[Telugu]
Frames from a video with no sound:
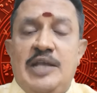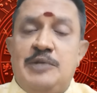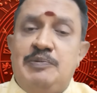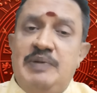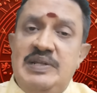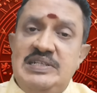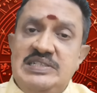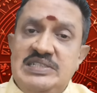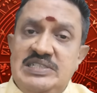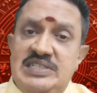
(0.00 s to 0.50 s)

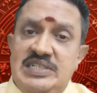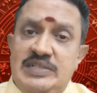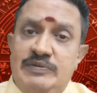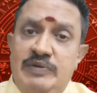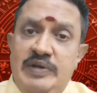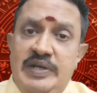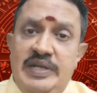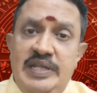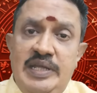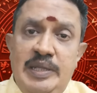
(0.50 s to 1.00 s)
ఎక్స్ప్లెయిన్
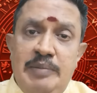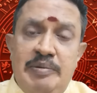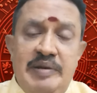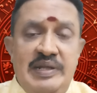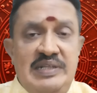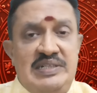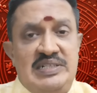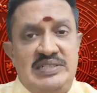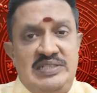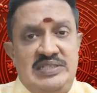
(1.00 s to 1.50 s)
చేసేటువంటి
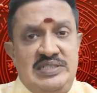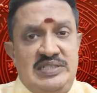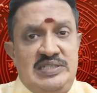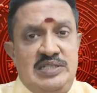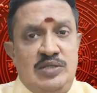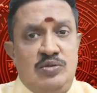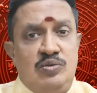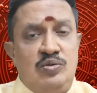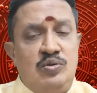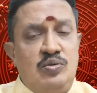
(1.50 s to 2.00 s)
ప్రయత్నం
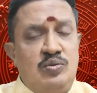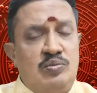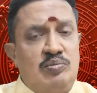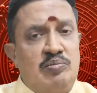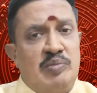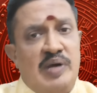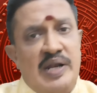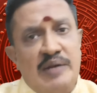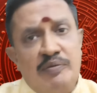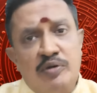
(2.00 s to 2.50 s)
చేస్తాను
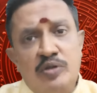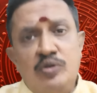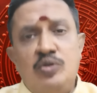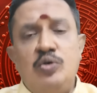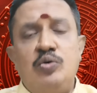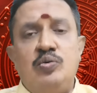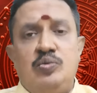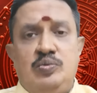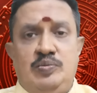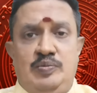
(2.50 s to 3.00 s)

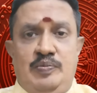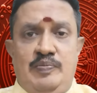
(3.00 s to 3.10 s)
మనవంతు